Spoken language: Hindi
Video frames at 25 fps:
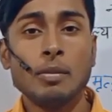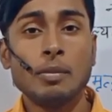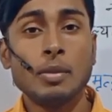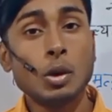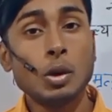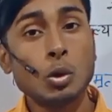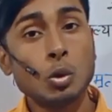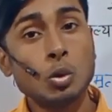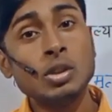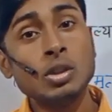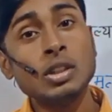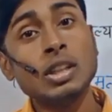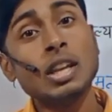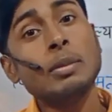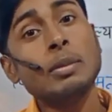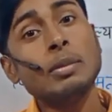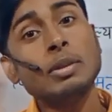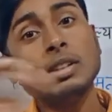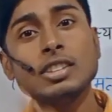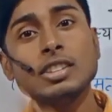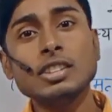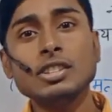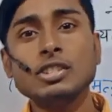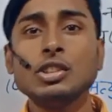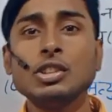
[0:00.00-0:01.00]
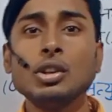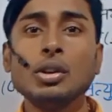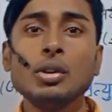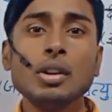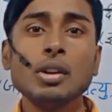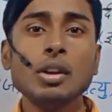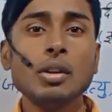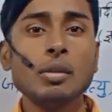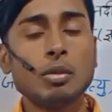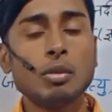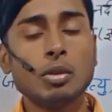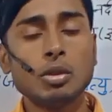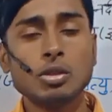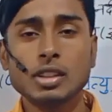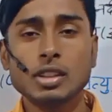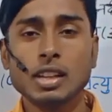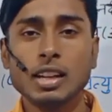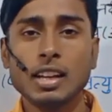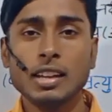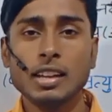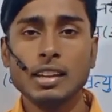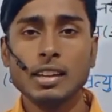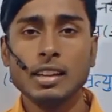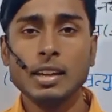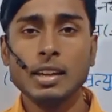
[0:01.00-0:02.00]
फिर उनके भी शिष्य होंगे वो
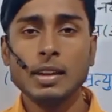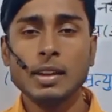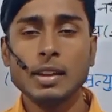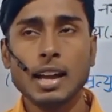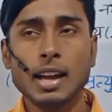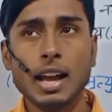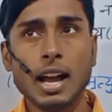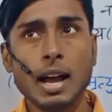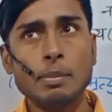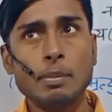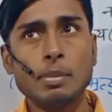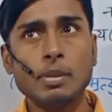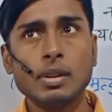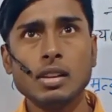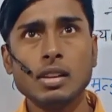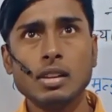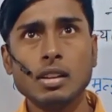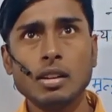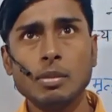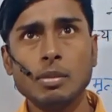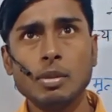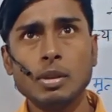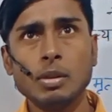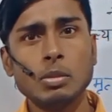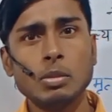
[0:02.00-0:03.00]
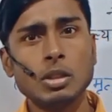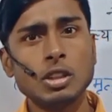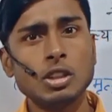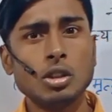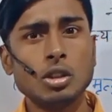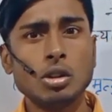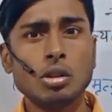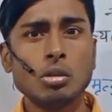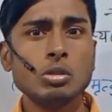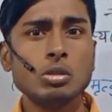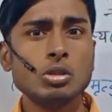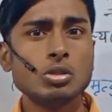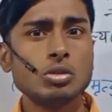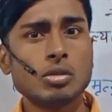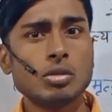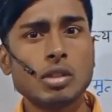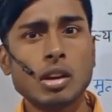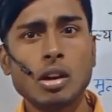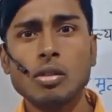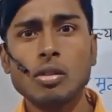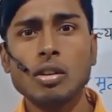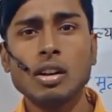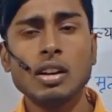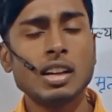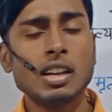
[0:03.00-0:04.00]
चलाएंगे आपने कभी मंदिरों में
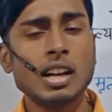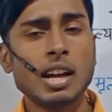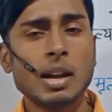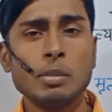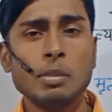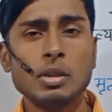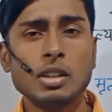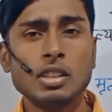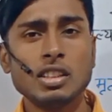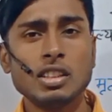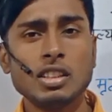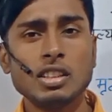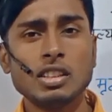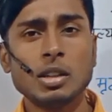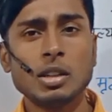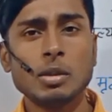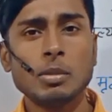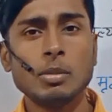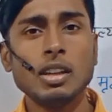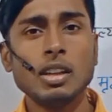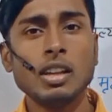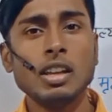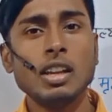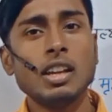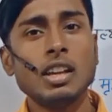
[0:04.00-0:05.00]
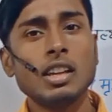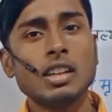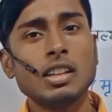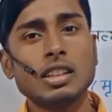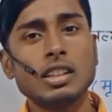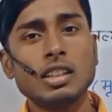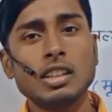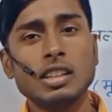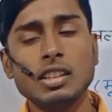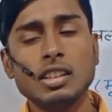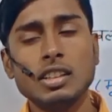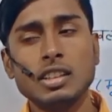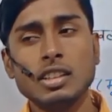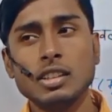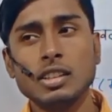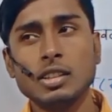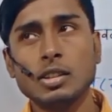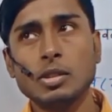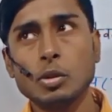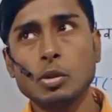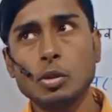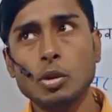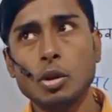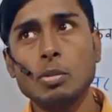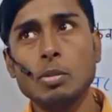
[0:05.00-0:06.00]
सुना होगा ग्रामीण क्षेत्र में कि
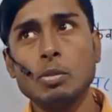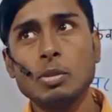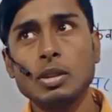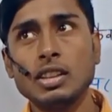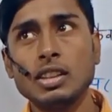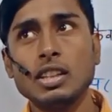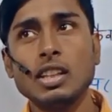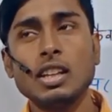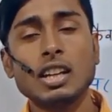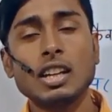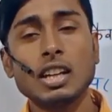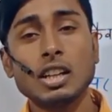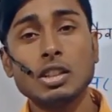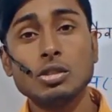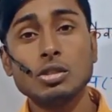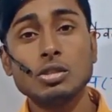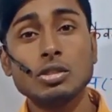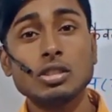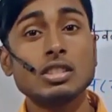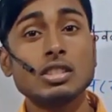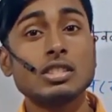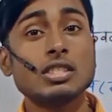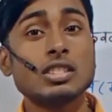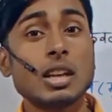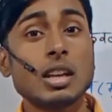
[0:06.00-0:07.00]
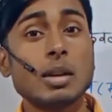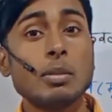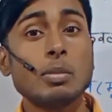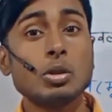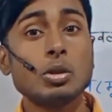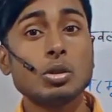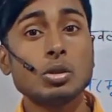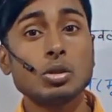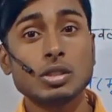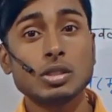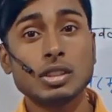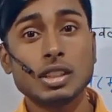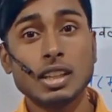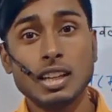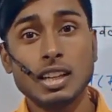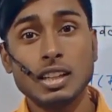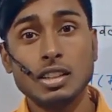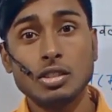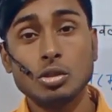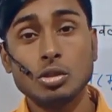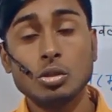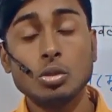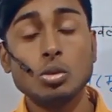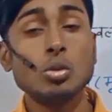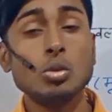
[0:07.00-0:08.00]
कोई मंदिर का जो संस्थापक होता
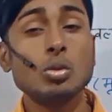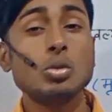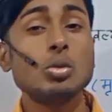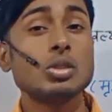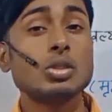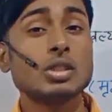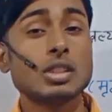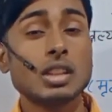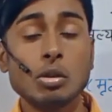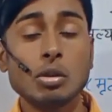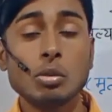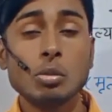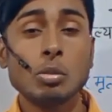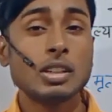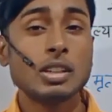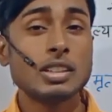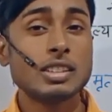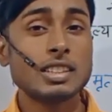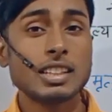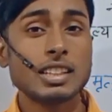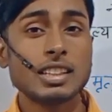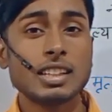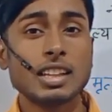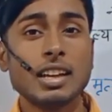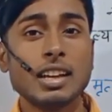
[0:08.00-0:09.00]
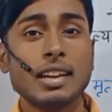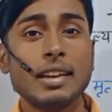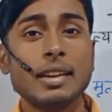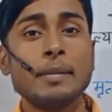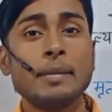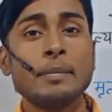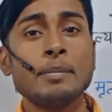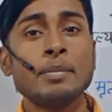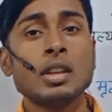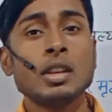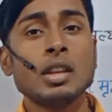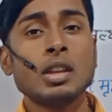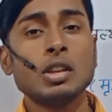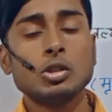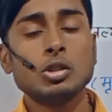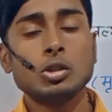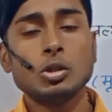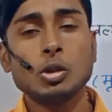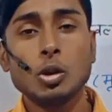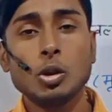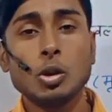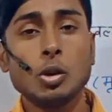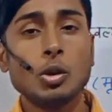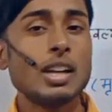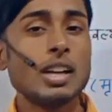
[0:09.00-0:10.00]
है जो गुरु होता है वो मर जाता है
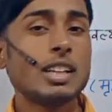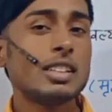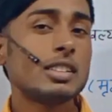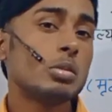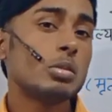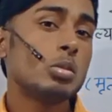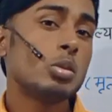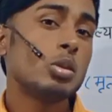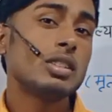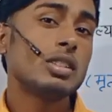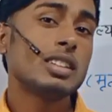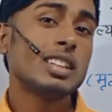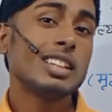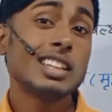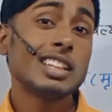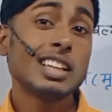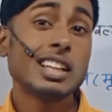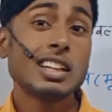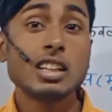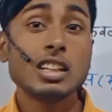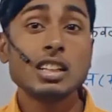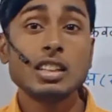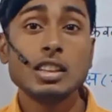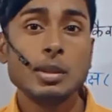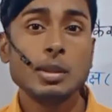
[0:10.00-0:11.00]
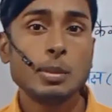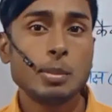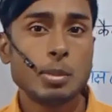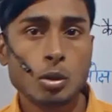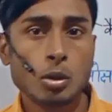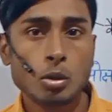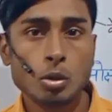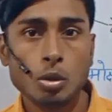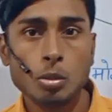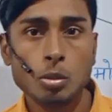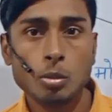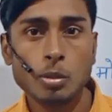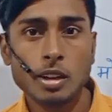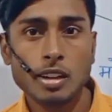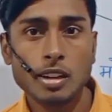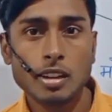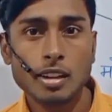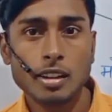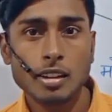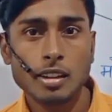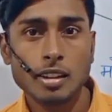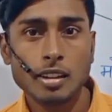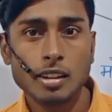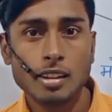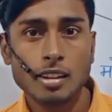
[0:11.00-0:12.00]
तो लोग ऐसे बोलते हैं कि यार गद्दी पर कौन
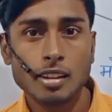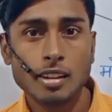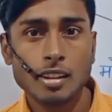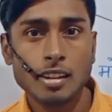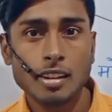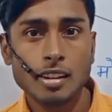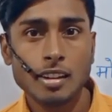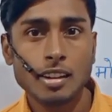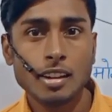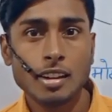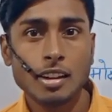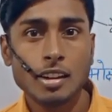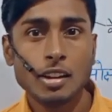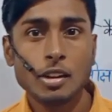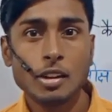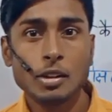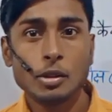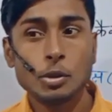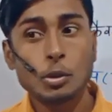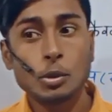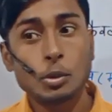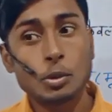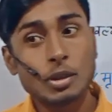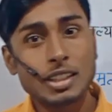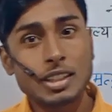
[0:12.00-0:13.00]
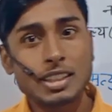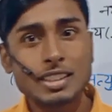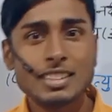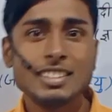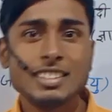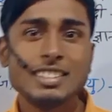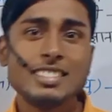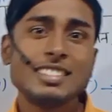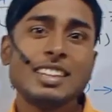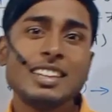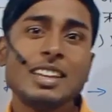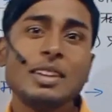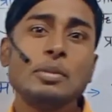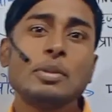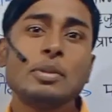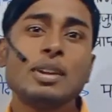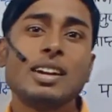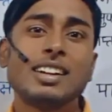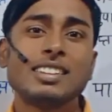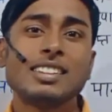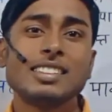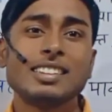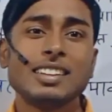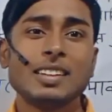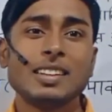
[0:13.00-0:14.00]
बैठा तो उनके शिष्य ही
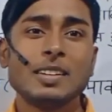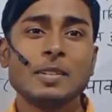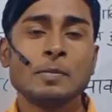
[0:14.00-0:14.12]
बैठते